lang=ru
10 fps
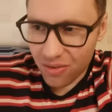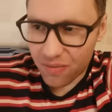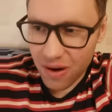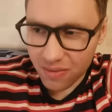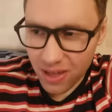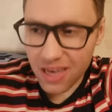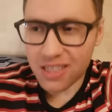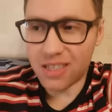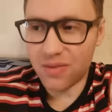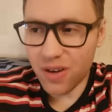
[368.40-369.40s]
во
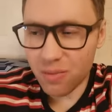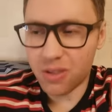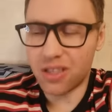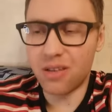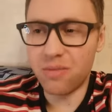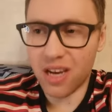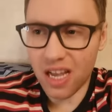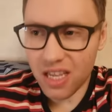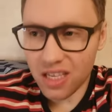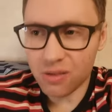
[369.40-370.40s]
власти выработаны
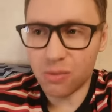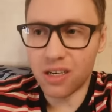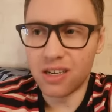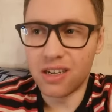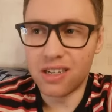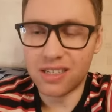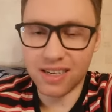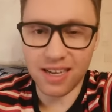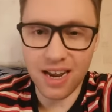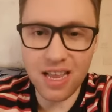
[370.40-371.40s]
механизмы
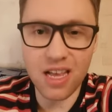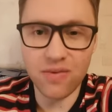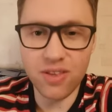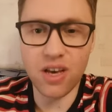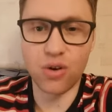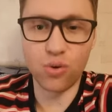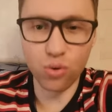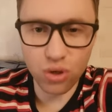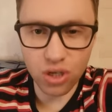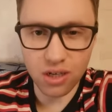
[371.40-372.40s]
сохранять всех
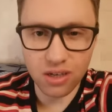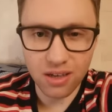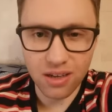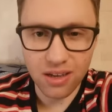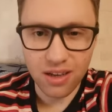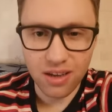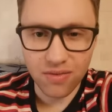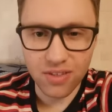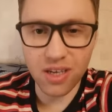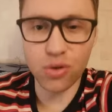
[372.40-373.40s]
худших,
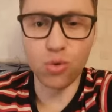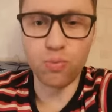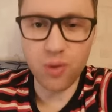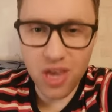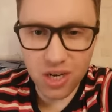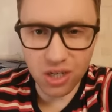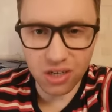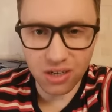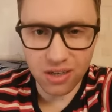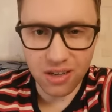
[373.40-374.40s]
всех
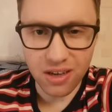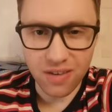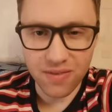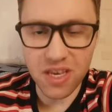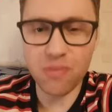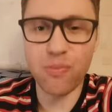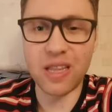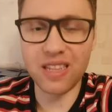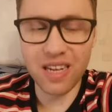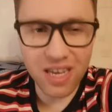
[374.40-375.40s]
тупейших, всех
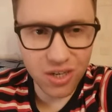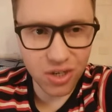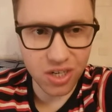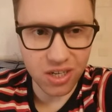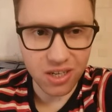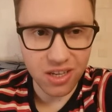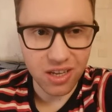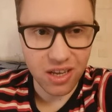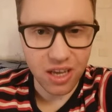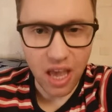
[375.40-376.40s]
подлейших,
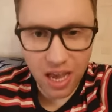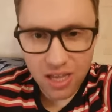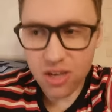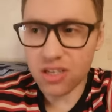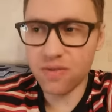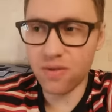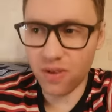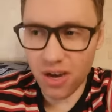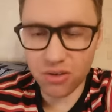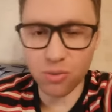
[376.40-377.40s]
и они
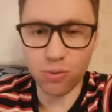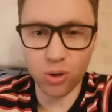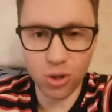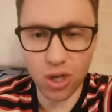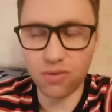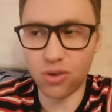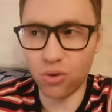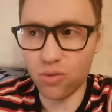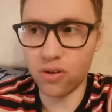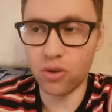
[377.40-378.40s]
развиваются, получают все
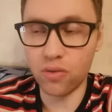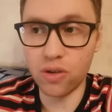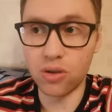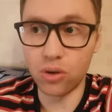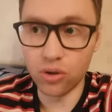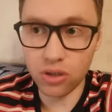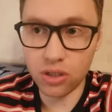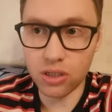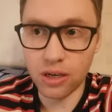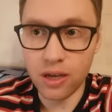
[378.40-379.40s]
новые и новые
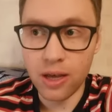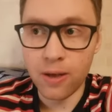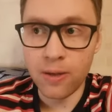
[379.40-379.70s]
должности.